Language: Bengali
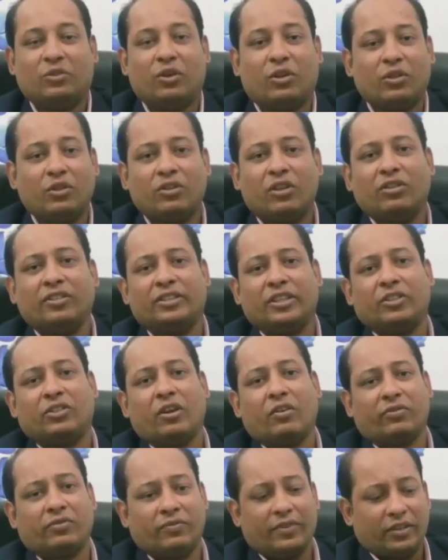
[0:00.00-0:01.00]
ধনতন্ত্রে
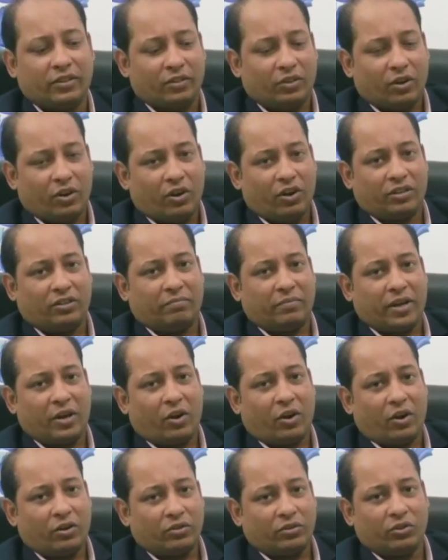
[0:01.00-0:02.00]
সবসময় ধন বা
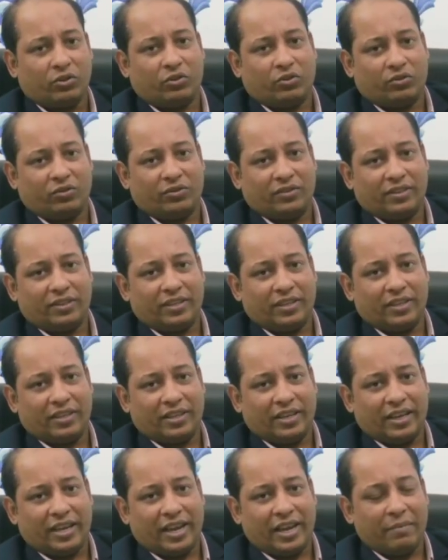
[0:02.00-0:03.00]
অর্থ
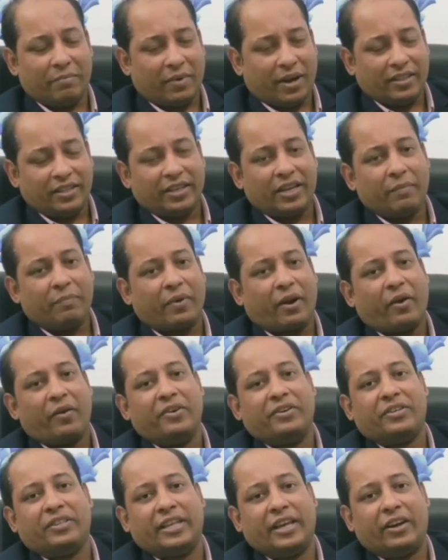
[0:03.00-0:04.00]
এই মানিকে
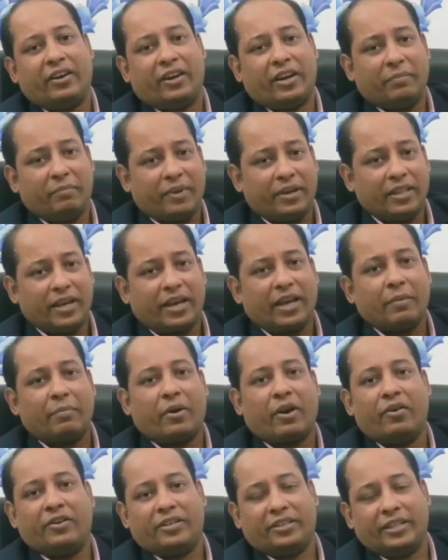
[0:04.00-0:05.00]
প্রায়োরিটি দেওয়া হয় মেধাকে
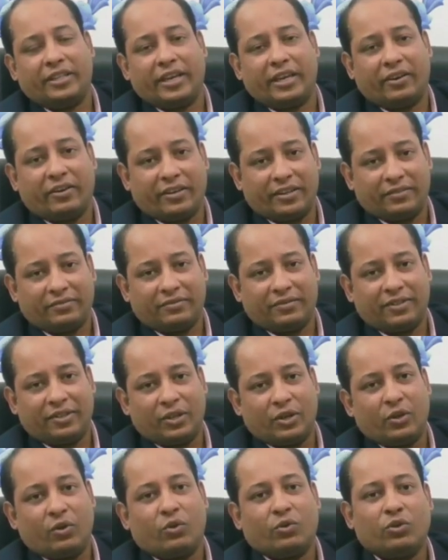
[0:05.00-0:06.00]
প্রায়োরিটি দেওয়া হয়
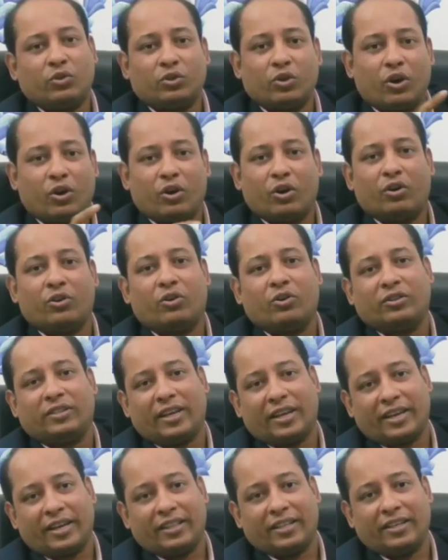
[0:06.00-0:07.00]
কোনো সংরক্ষণ
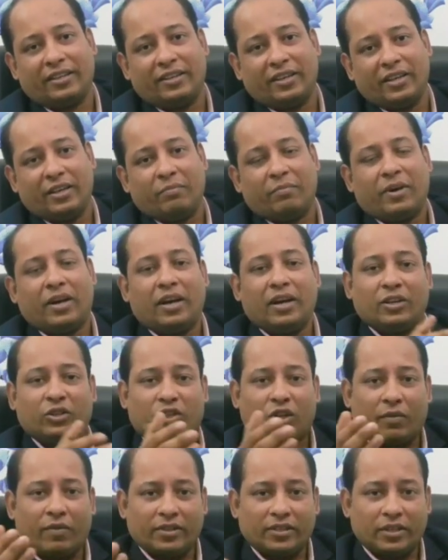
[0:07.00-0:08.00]
থাকে না বা
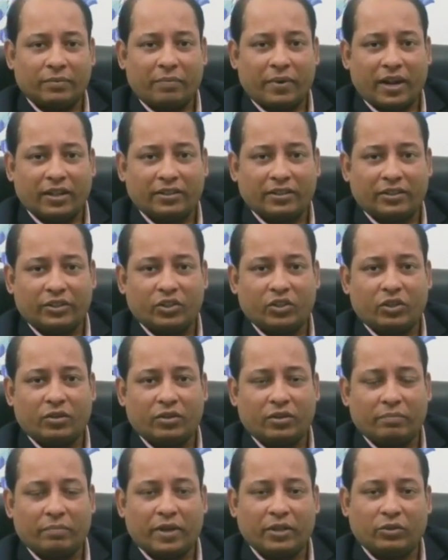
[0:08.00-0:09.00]
সমাজের প্রান্তীয়
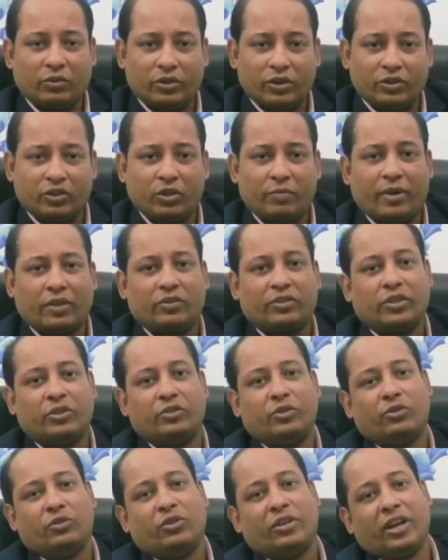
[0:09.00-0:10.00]
বা দরিদ্র মানুষের
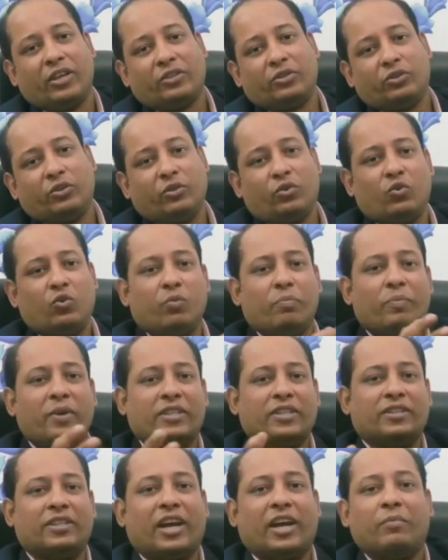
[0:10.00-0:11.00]
জন্য রাষ্ট্র খুব
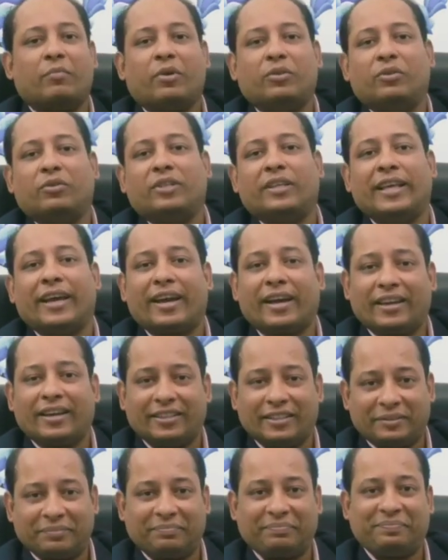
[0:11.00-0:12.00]
বেশি দায়বদ্ধতা
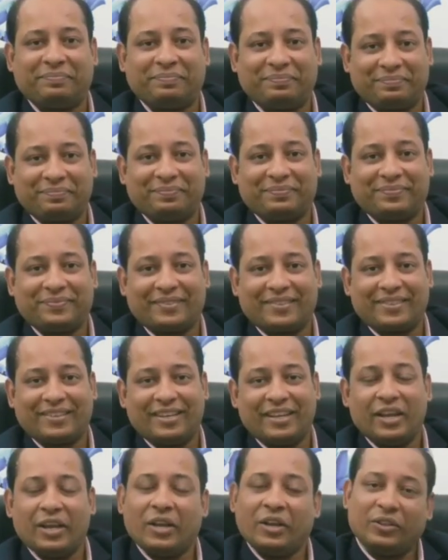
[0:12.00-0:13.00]
দেখায় না
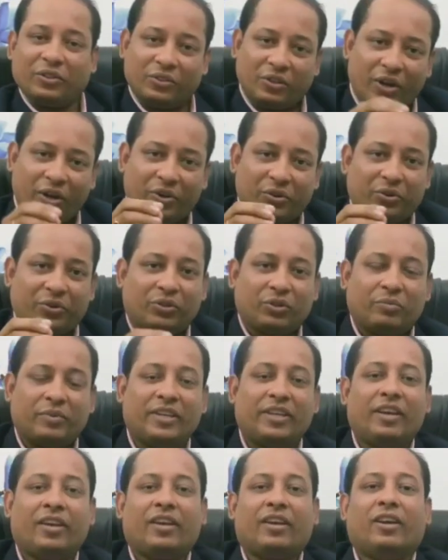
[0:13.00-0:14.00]
ধরো তুমি
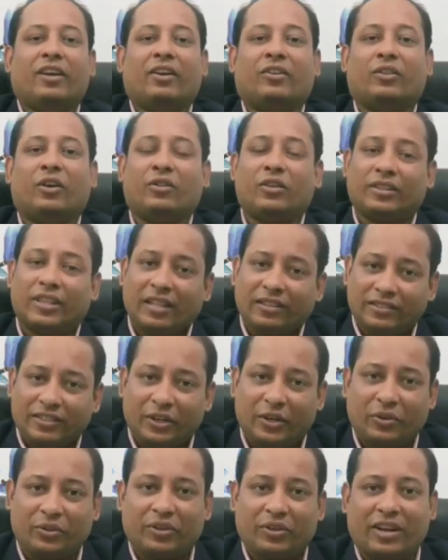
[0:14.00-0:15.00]

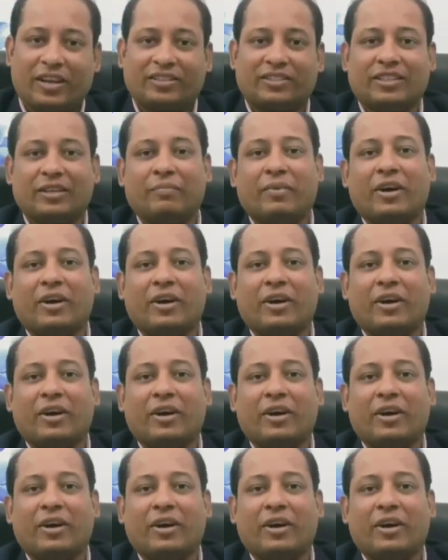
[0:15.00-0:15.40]
ধনতান্ত্রিক কোনো রাষ্ট্রে